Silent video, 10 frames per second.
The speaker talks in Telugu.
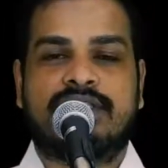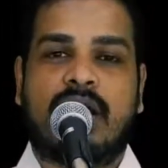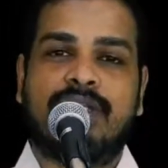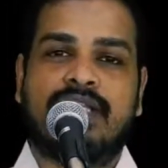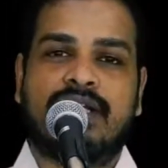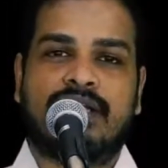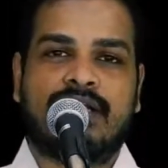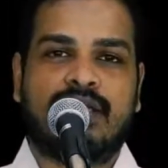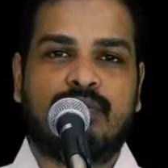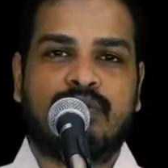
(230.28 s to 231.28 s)
సామెతల
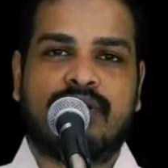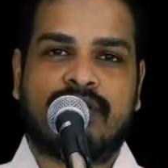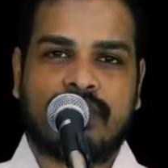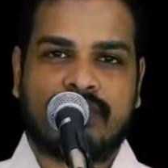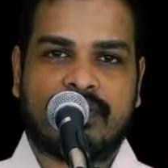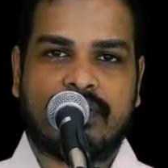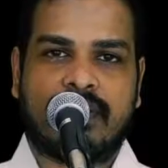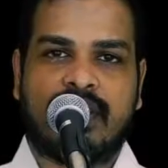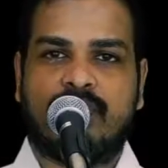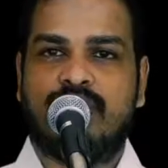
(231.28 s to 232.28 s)
గ్రంథము ఇరవయవ
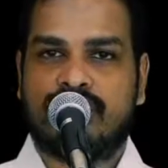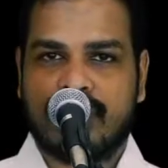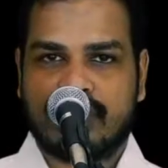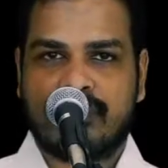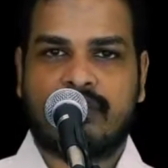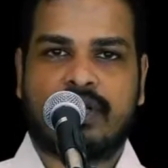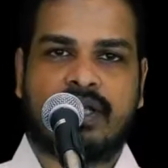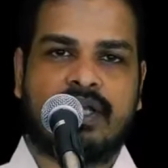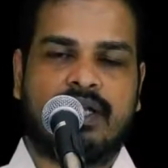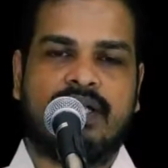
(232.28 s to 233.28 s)
అధ్యాయము ఏడవ
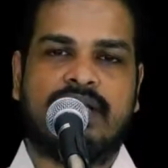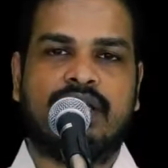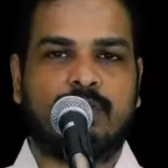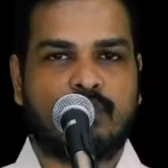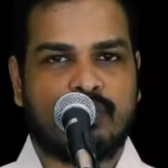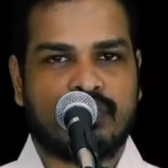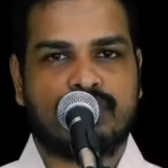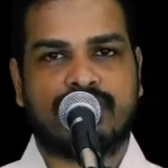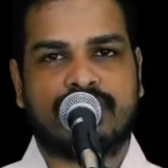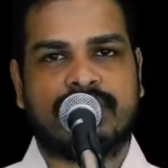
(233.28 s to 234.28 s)
వాక్యాన్ని ఇప్పుడు మీరు
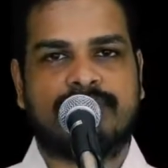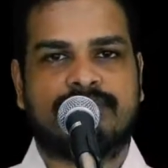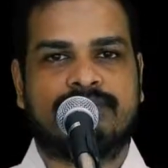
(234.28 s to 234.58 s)
చూడండి